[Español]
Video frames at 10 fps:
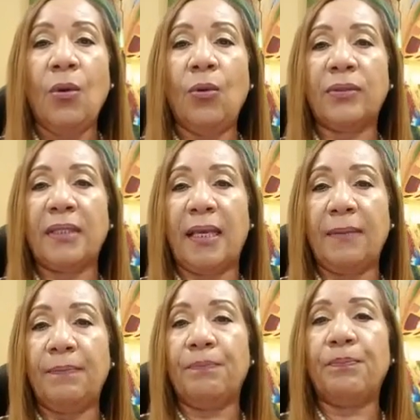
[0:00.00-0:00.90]

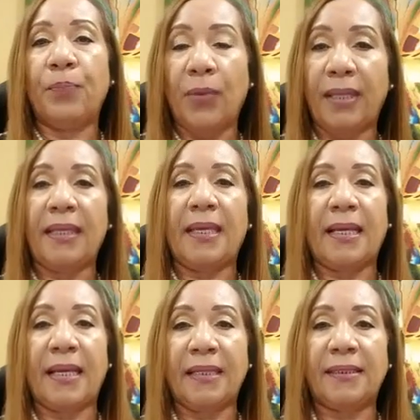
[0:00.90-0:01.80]
usted puede
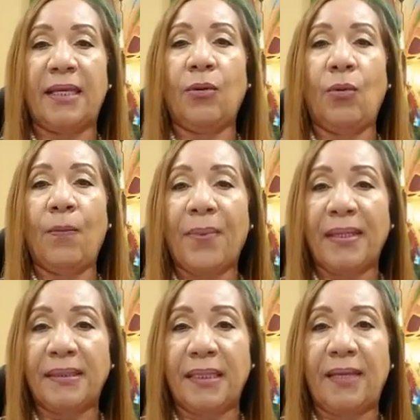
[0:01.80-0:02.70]
llegar a ser un
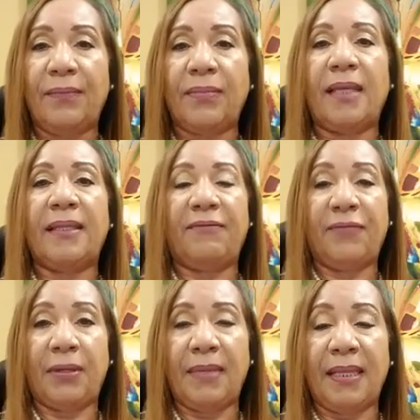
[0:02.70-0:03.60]
paciente de
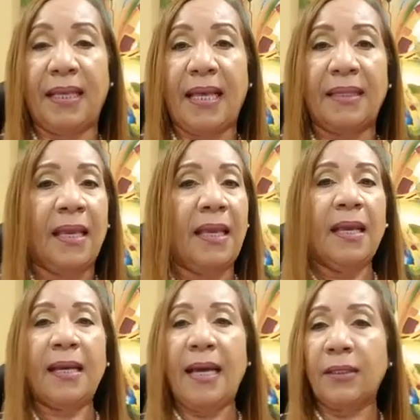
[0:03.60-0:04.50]
enfermedad
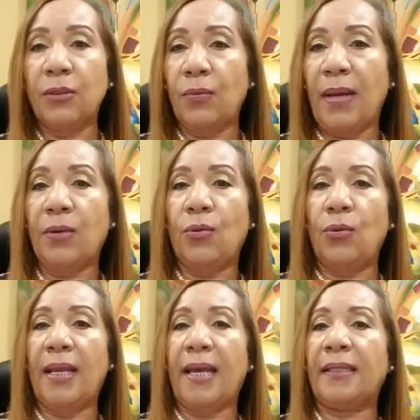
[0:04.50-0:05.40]

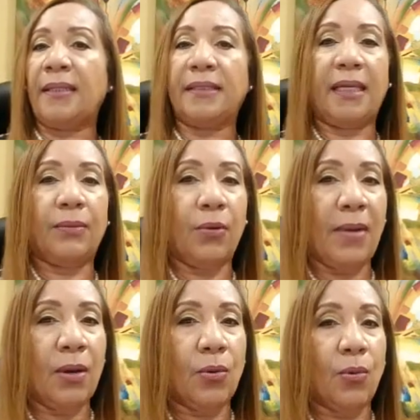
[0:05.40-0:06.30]
cardiovascular,
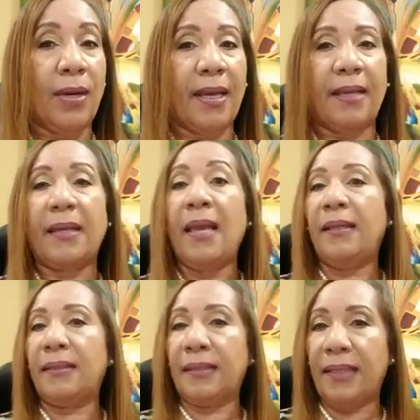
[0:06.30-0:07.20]
cerebrovascular, mm.